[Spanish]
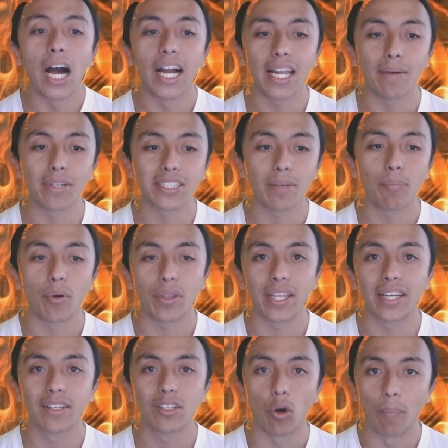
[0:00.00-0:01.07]
ahora vas a
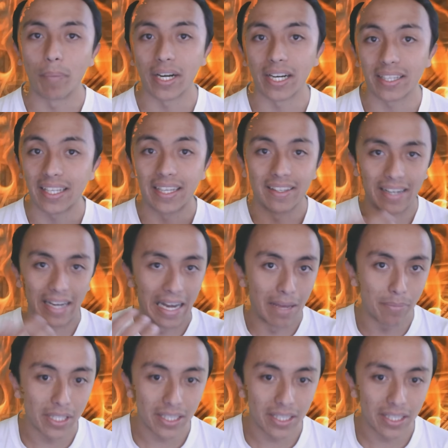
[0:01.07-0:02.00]
poder comprarte la